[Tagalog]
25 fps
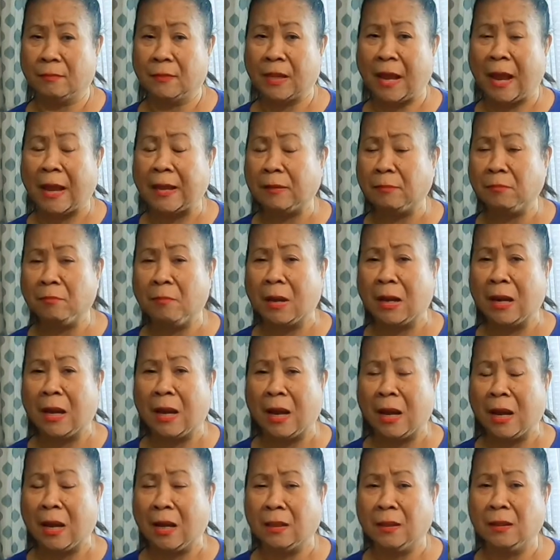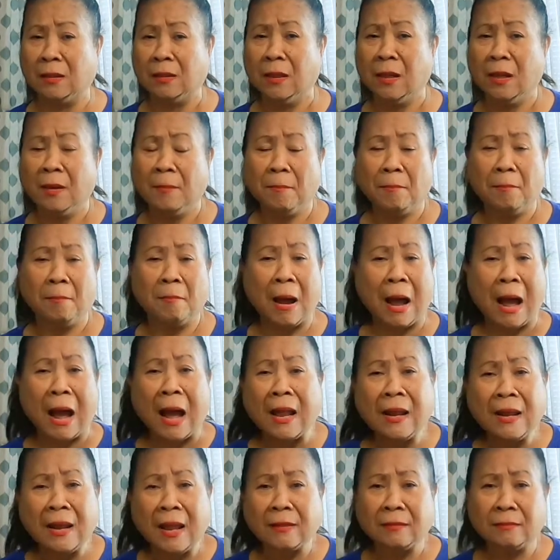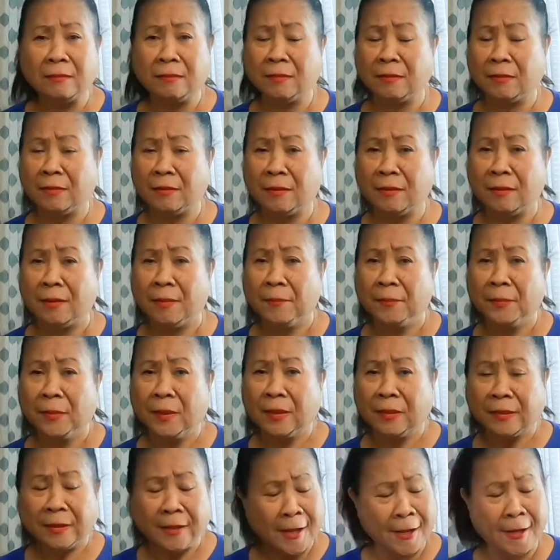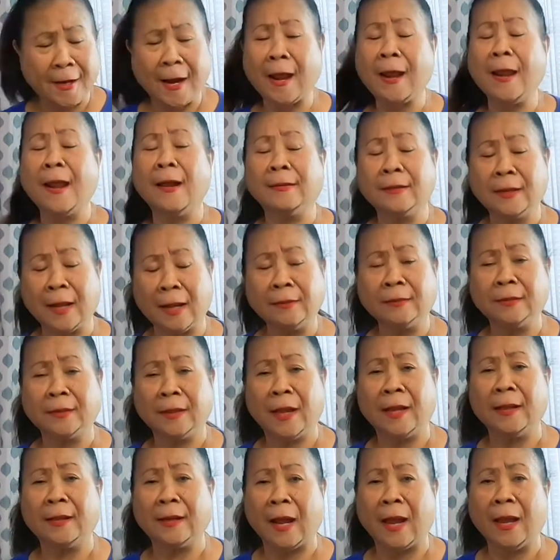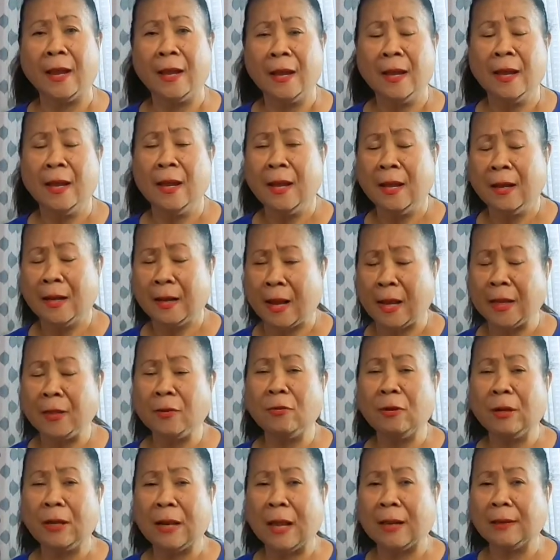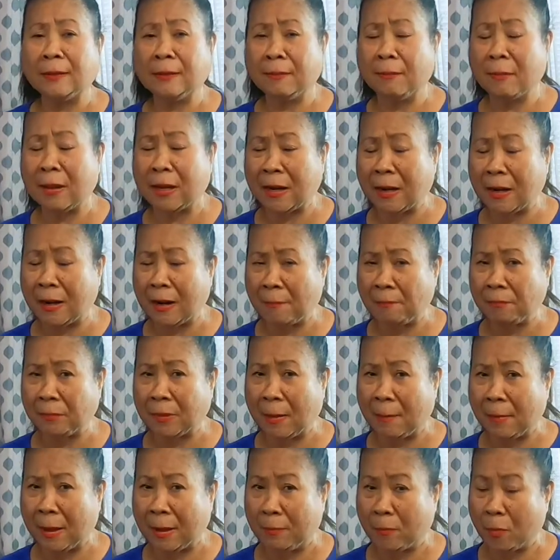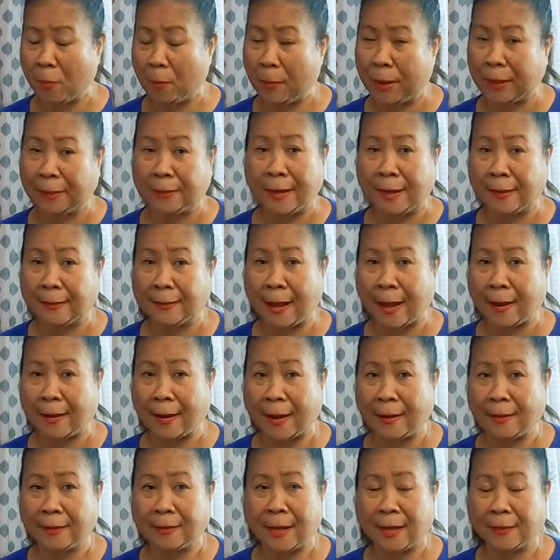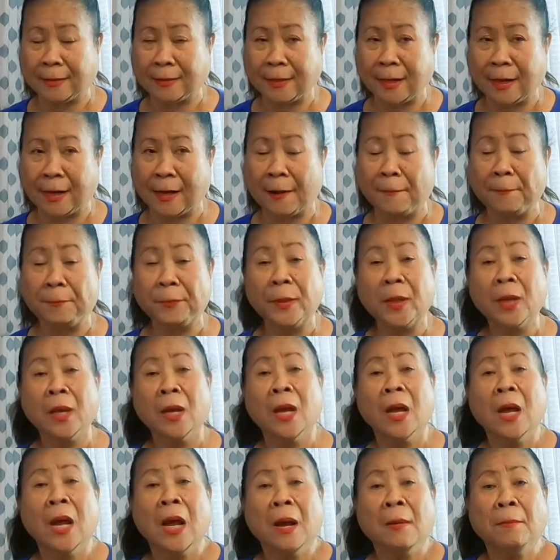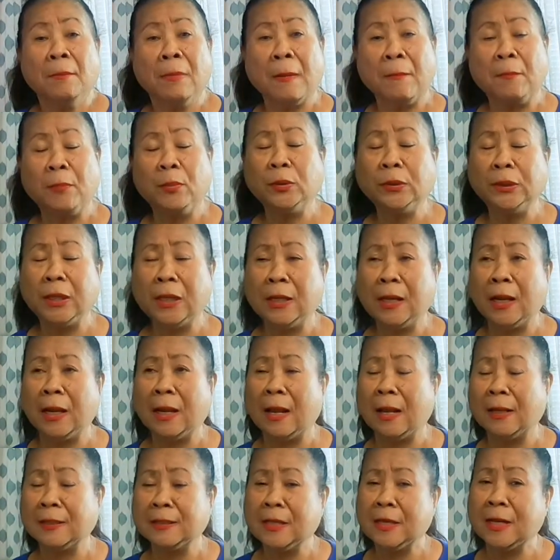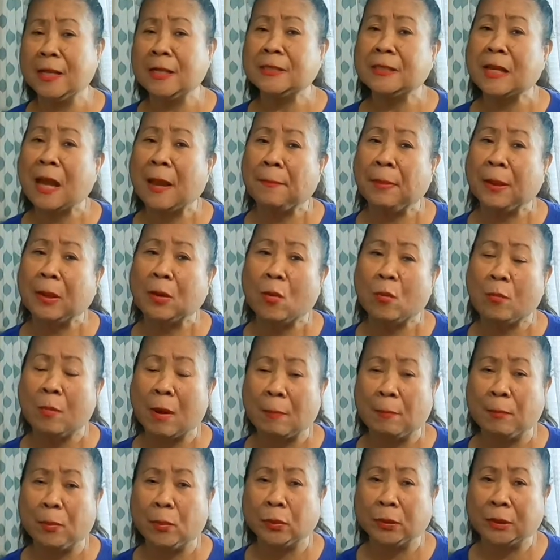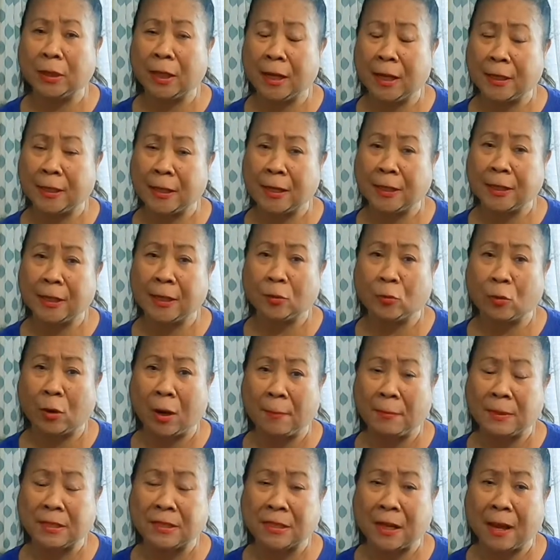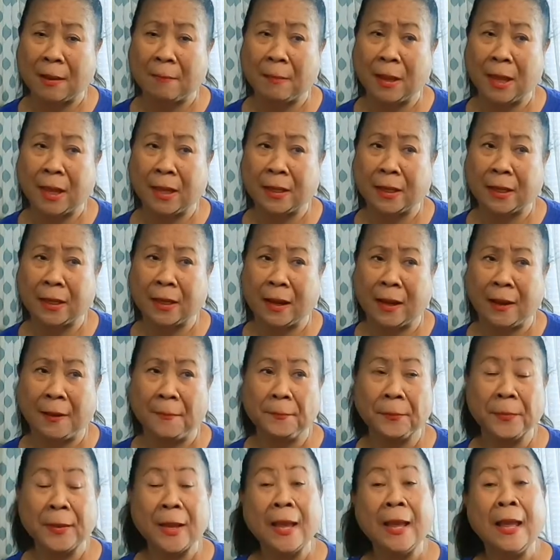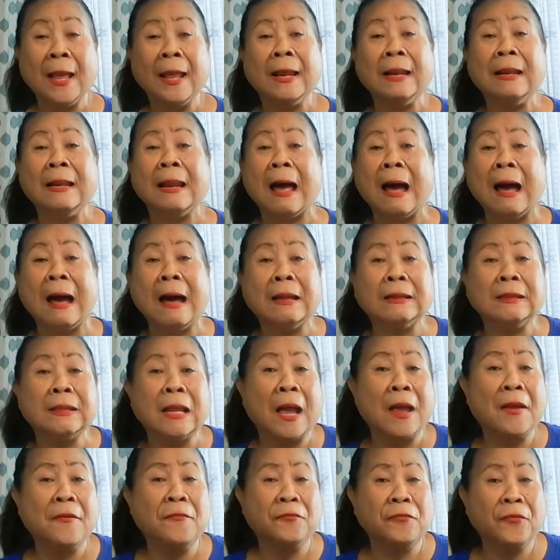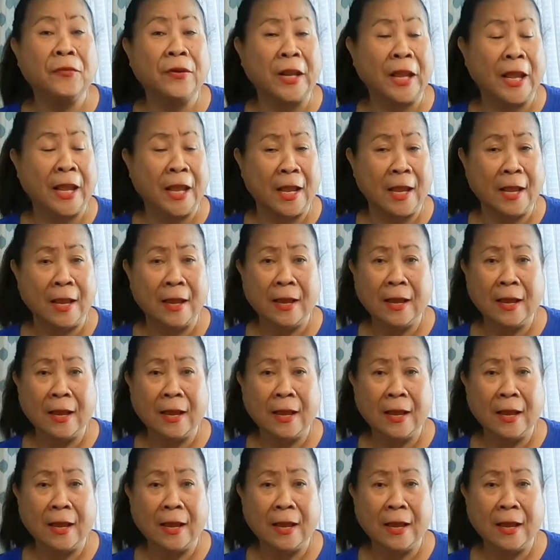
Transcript: kahit mga maalat, tira lang ng tira. Ngayon lang na mararamdaman mo pag nagkakaedad ka na. Mabuti na lang sinasabi kong mabuti nandito kami sa Amerika. Lahat ay free.